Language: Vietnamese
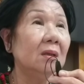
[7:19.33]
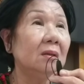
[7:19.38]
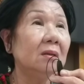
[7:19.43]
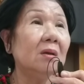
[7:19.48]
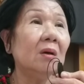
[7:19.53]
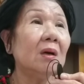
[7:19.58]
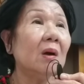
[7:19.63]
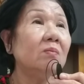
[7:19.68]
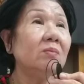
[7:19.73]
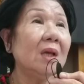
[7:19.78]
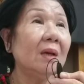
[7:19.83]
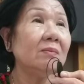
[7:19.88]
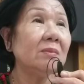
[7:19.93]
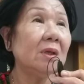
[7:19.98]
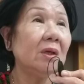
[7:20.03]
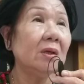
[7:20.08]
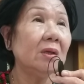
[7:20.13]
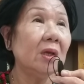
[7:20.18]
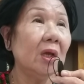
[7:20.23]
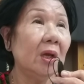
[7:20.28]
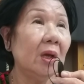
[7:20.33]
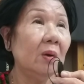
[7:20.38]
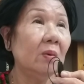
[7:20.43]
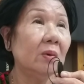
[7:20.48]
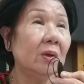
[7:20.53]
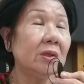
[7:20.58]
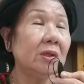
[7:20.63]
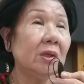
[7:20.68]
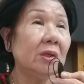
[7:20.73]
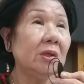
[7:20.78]
Nó không dám chỉ
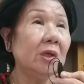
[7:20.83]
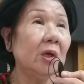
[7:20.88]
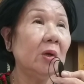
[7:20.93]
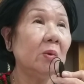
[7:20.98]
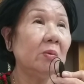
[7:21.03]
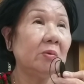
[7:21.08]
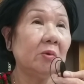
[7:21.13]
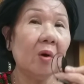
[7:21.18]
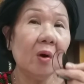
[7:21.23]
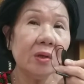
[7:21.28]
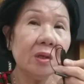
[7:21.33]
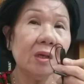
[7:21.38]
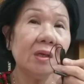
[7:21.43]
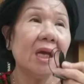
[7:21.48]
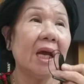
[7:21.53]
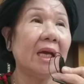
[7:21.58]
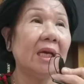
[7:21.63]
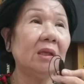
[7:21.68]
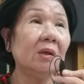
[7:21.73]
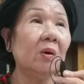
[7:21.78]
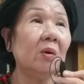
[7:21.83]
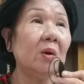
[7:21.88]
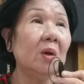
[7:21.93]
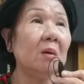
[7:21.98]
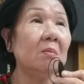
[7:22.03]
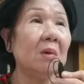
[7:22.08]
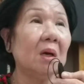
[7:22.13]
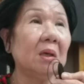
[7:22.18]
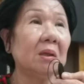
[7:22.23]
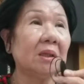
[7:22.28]
nhiều, nó chỉ nhiều. Có như vậy thôi
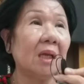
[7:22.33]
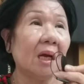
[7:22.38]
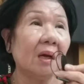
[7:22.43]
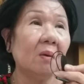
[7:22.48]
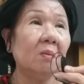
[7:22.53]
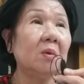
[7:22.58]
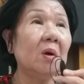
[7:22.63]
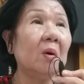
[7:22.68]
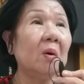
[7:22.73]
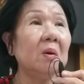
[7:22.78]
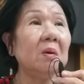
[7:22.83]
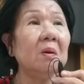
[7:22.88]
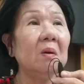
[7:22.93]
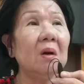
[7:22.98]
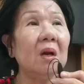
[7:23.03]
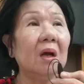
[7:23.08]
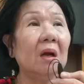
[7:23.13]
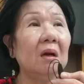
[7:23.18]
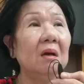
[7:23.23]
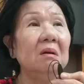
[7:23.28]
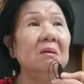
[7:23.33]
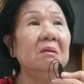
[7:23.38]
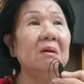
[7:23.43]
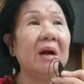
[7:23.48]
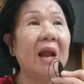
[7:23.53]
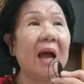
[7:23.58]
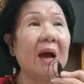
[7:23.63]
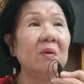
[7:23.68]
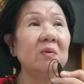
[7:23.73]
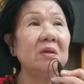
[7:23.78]
đó mà người ta cũng nói nó là
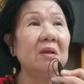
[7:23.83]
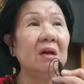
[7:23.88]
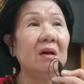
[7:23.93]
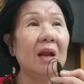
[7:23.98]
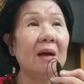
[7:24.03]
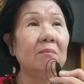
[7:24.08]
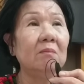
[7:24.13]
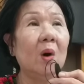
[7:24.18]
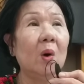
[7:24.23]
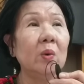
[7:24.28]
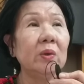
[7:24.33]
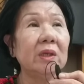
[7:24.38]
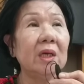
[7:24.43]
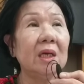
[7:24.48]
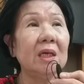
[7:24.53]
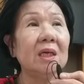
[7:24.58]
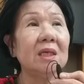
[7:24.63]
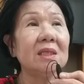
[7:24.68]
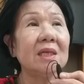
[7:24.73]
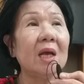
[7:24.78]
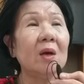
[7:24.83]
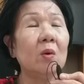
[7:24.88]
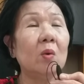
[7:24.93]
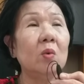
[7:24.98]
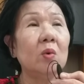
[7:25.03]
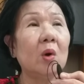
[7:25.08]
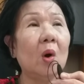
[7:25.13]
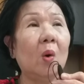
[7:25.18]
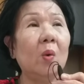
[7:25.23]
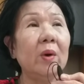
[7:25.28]
lừa đảo, làm bộ chỉ cái xe
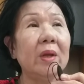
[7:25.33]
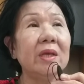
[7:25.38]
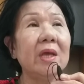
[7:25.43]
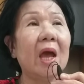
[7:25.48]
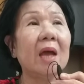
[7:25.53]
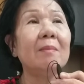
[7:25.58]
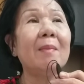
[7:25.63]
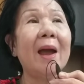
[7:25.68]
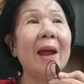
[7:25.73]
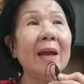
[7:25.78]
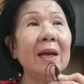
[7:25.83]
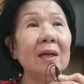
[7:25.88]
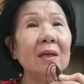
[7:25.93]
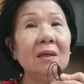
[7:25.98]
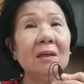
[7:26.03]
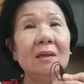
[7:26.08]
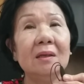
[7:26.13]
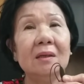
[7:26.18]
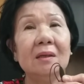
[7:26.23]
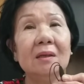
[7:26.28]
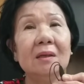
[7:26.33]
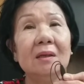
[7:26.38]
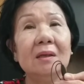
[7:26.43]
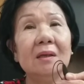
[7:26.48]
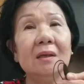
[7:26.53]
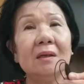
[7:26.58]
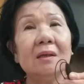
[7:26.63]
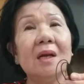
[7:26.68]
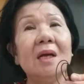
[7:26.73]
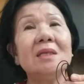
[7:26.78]
cũ để dễ bán.
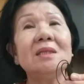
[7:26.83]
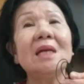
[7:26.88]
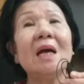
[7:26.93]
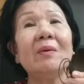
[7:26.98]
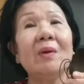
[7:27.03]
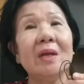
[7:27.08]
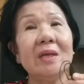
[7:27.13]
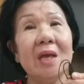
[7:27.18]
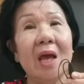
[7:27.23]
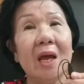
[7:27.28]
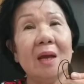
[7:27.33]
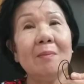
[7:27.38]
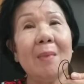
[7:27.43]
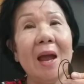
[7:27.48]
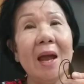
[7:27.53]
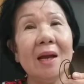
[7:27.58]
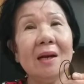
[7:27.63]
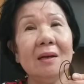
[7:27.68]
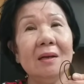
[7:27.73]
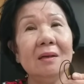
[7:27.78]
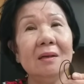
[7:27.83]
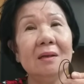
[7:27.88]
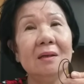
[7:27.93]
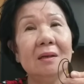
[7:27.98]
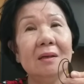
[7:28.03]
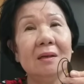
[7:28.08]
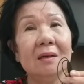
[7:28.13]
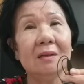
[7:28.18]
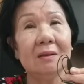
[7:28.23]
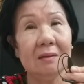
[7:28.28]
Để sau này dễ bán.
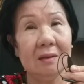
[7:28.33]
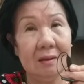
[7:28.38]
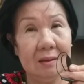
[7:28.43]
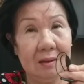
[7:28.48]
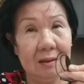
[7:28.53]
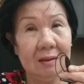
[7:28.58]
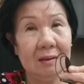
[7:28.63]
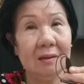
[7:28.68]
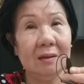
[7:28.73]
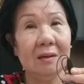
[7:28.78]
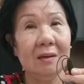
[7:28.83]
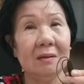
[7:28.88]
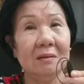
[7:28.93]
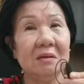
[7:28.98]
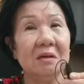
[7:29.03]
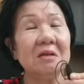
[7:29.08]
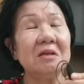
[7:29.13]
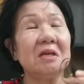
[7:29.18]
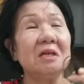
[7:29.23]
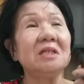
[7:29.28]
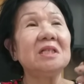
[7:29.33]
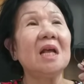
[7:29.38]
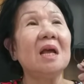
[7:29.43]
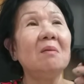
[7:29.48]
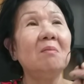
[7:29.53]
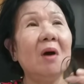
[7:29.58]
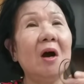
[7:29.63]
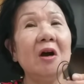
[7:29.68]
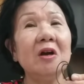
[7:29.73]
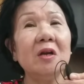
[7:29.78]
Đó, với chỉ
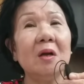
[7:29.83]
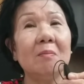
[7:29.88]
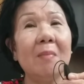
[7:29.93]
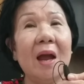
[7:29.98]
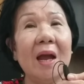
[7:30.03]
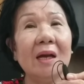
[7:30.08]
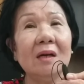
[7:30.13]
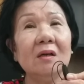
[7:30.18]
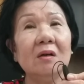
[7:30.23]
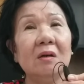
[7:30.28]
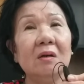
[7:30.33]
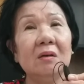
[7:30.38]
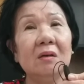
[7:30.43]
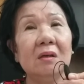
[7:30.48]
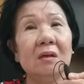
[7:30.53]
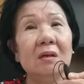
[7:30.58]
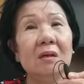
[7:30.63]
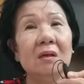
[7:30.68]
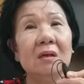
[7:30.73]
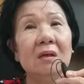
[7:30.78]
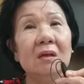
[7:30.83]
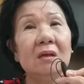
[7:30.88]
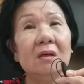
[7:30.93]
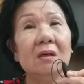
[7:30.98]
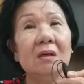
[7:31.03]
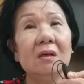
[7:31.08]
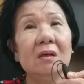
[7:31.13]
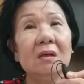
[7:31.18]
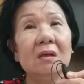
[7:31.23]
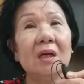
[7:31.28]
xe mới rồi bán rồi
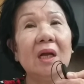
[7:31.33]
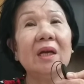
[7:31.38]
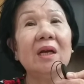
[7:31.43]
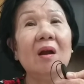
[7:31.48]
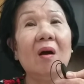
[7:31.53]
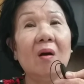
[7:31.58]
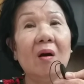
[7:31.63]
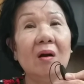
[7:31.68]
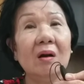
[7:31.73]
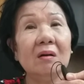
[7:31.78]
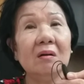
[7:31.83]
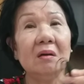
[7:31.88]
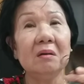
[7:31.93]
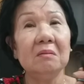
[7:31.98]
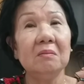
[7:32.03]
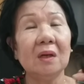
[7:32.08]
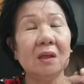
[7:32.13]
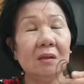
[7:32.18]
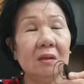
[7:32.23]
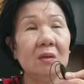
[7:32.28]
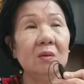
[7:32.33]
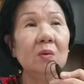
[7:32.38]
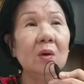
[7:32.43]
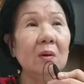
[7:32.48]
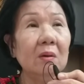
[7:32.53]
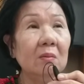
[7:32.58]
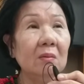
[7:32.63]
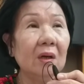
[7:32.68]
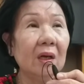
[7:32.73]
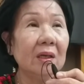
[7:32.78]
này nọ rồi Mạnh Thường
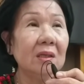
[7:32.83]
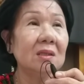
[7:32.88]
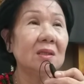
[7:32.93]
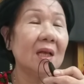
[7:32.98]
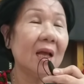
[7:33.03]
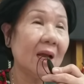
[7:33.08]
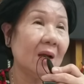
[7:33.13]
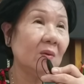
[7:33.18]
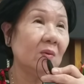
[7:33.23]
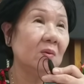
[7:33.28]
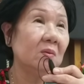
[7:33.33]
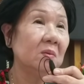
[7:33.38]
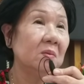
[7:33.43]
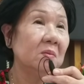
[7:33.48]
Quân ấy sao.